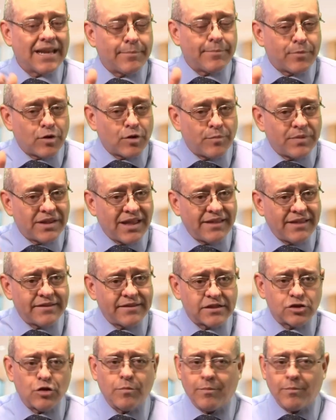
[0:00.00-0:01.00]
propiedad
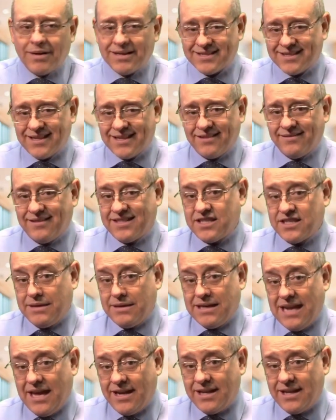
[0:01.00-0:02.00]
son bastante
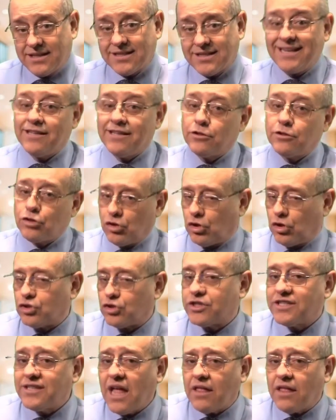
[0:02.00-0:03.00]
similares en todos los
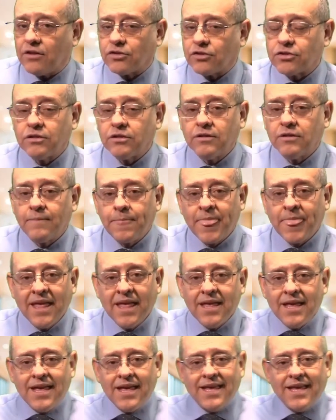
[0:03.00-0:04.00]
estados.
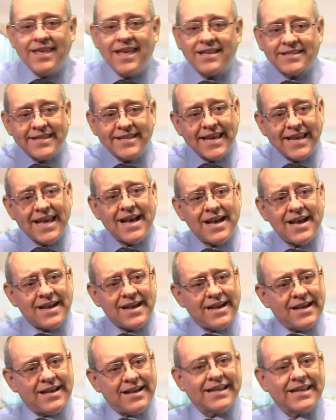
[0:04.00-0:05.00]
Ya
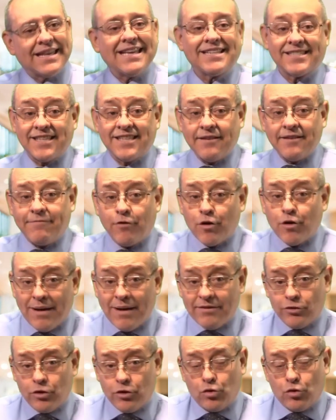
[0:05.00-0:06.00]
sea que esté
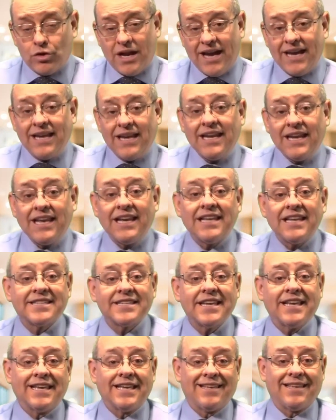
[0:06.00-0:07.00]
formando una
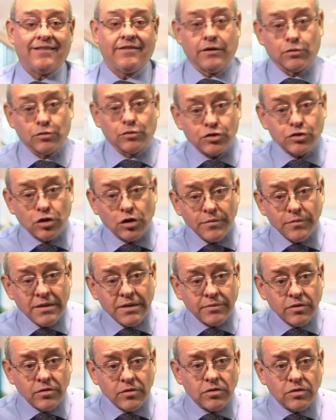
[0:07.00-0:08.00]
LLC de un solo
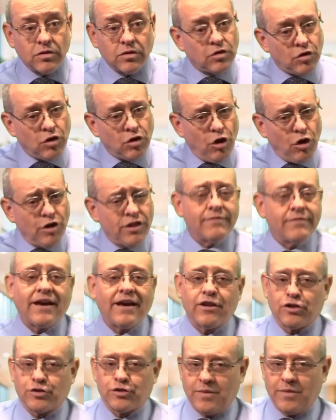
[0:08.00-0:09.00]
miembro o de
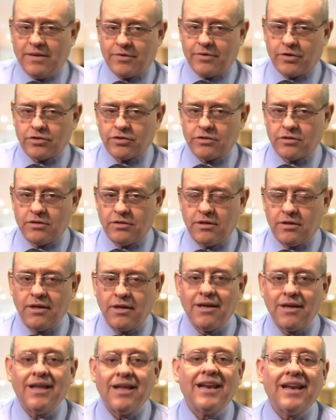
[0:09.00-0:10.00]
varios miembros.
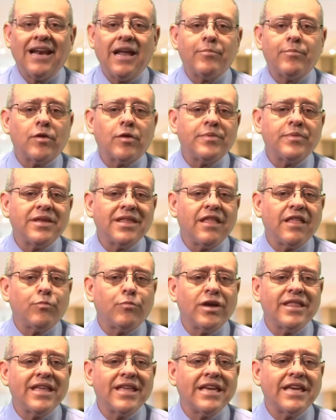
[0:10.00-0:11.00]
La propiedad
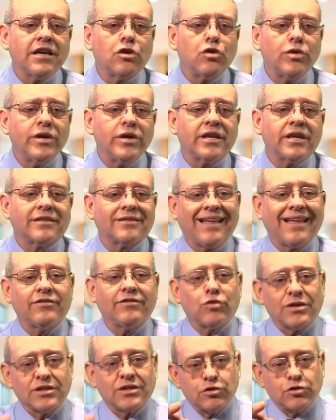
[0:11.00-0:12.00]
puede incluir
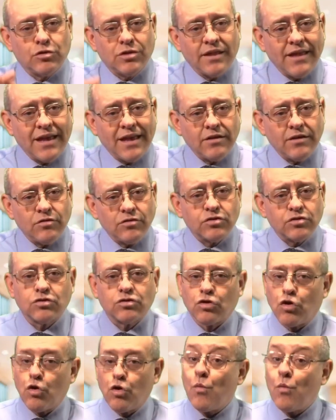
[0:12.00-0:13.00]
tanto a ciudadanos
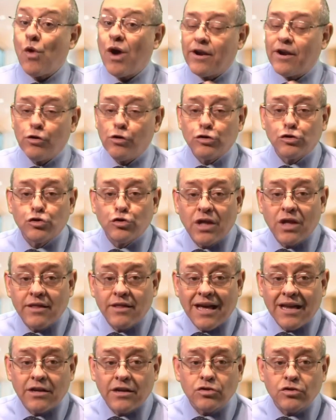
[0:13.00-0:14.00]
como a no
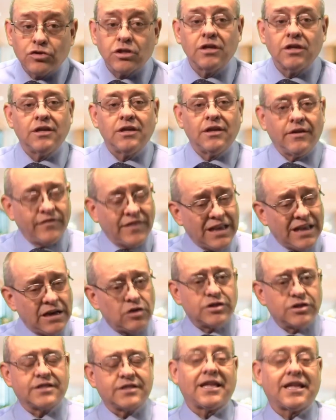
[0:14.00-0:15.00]
ciudadanos de
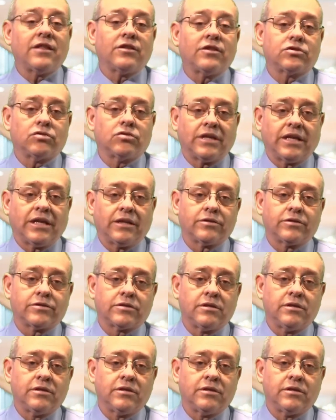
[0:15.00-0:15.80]
los Estados Unidos.